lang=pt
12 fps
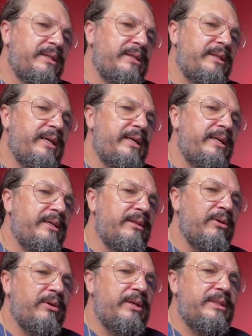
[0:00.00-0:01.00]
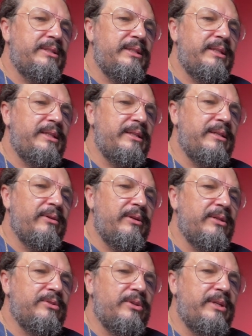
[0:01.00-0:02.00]
E aí, logo em seguida,
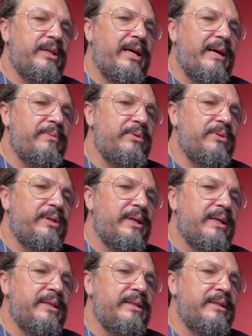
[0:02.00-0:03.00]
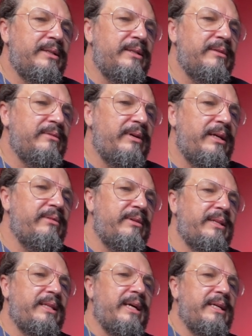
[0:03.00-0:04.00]
olha só que rápido que é. Vai
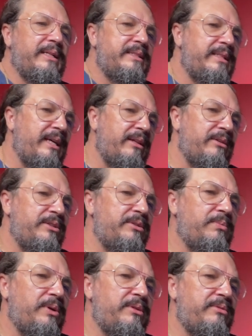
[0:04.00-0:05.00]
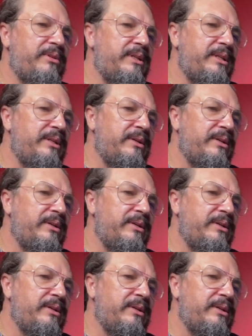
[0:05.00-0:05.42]
levantar a cancela, a gente pode ver aqui,